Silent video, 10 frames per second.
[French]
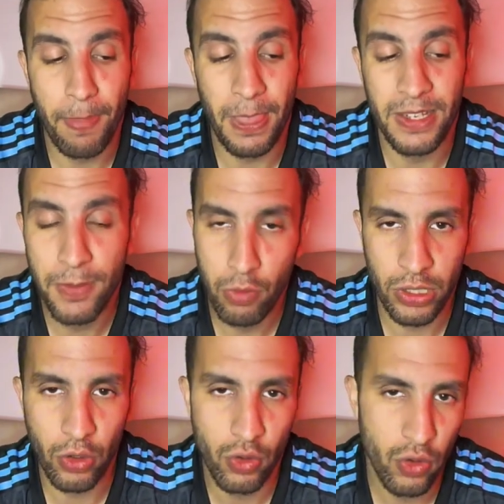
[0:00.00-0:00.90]
c'est pour ça
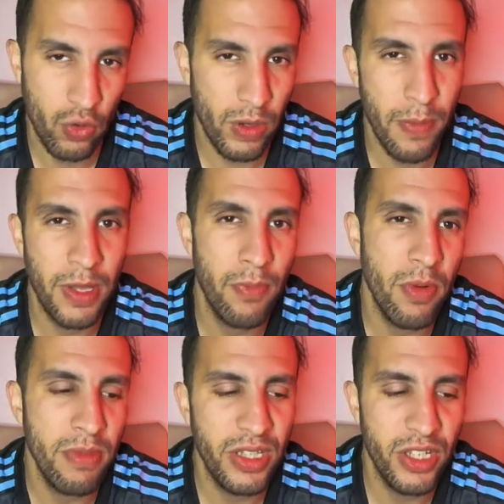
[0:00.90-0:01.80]
que je suis un petit peu
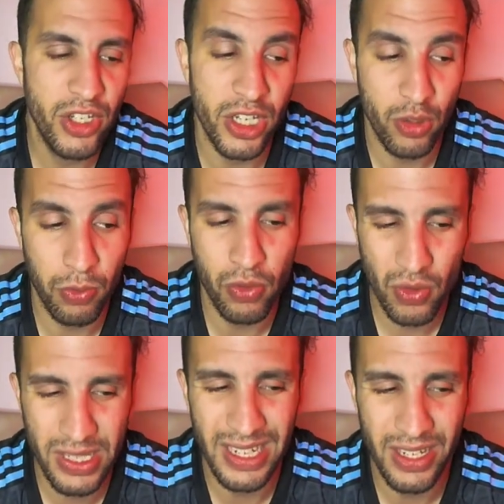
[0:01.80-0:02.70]
mitigé. Je pense que
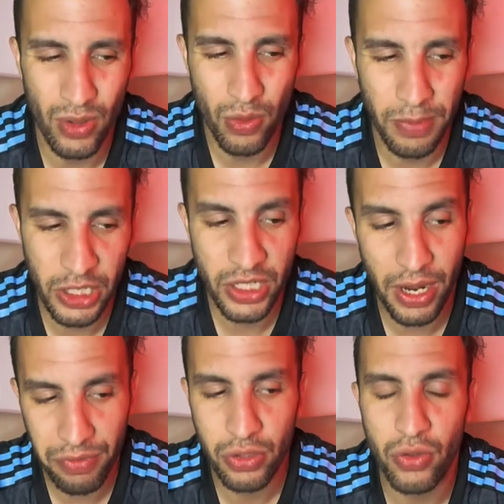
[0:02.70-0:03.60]
c'est le match
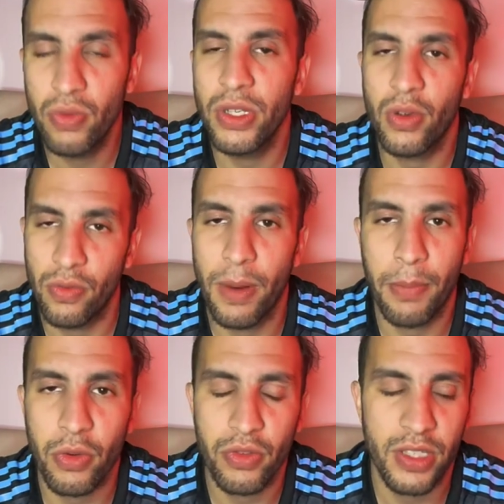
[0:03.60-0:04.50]
avec celui qu'on va
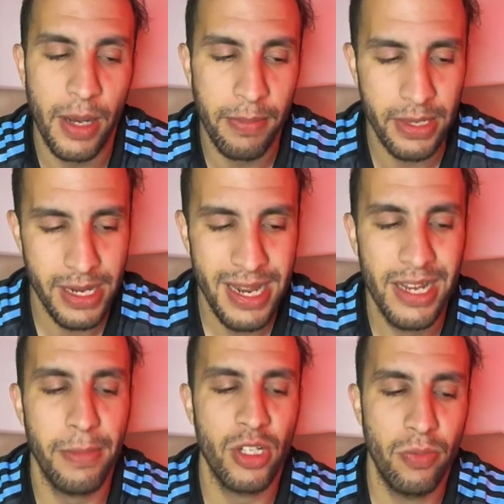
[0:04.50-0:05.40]
prononcer qu'après.
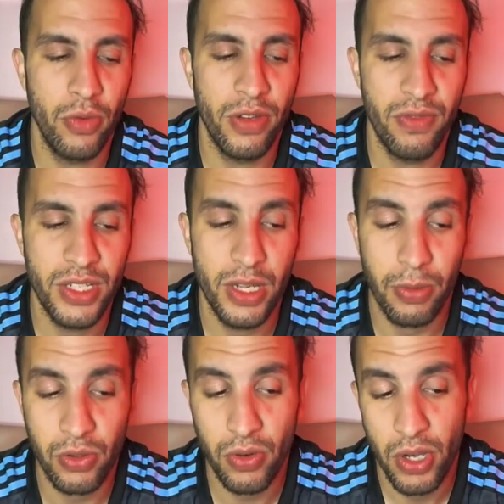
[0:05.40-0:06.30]
le match est plus difficile
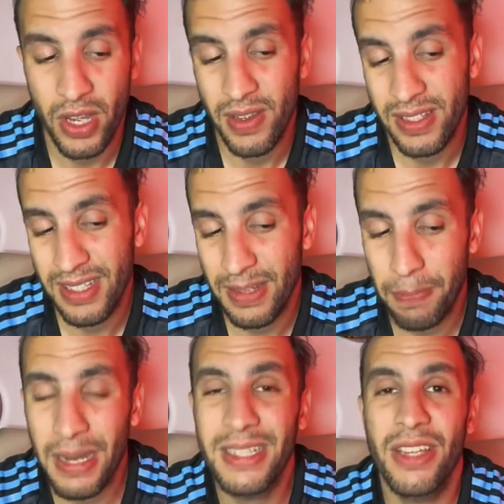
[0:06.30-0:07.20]
parce que c'est
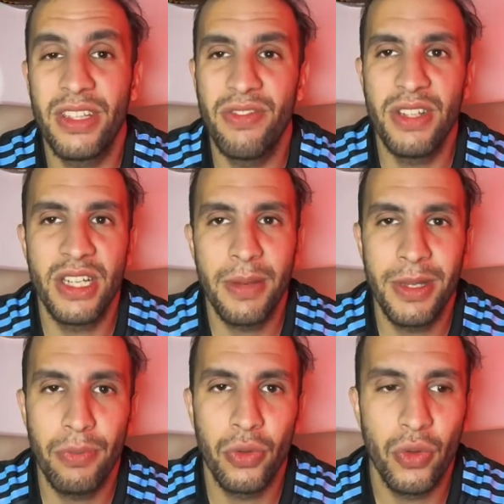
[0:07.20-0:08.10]
pas, c'est difficile un petit
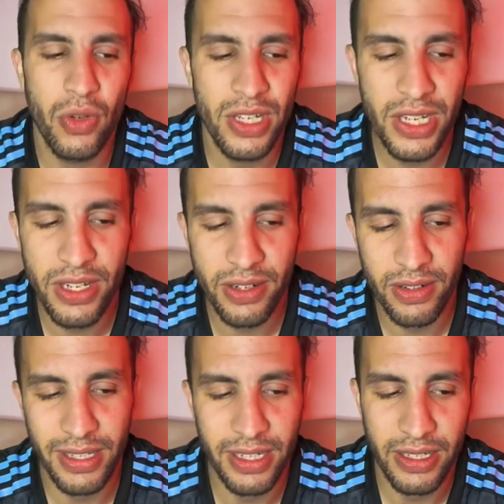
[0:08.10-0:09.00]
peu de lire
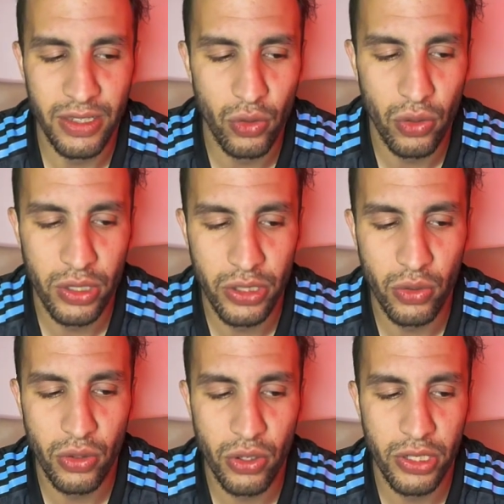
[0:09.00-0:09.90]
les, les, deux, les
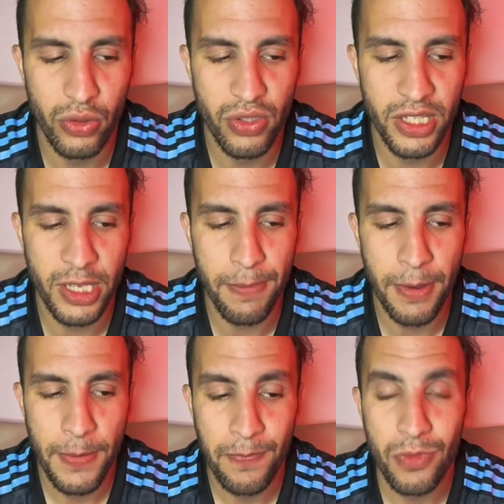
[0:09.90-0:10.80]
deux, les deux équipes.
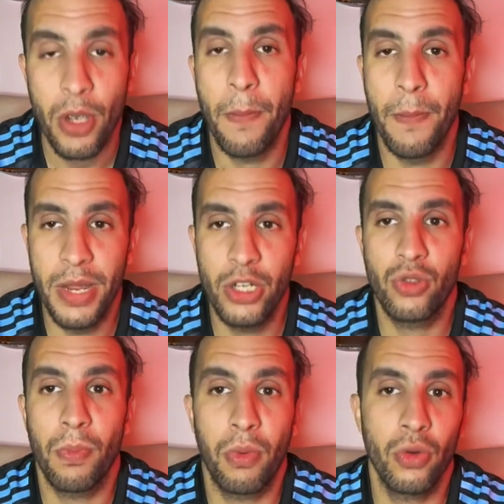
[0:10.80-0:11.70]
Mais je
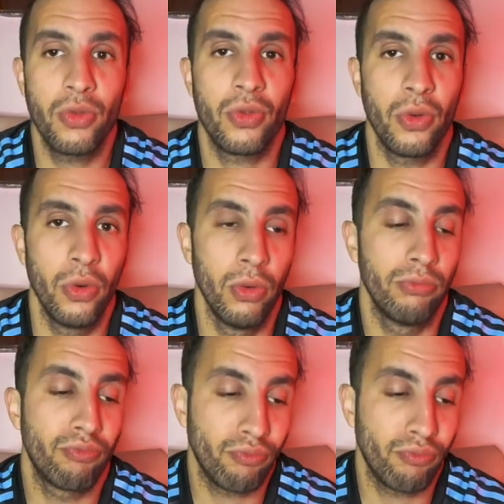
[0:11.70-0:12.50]
pense que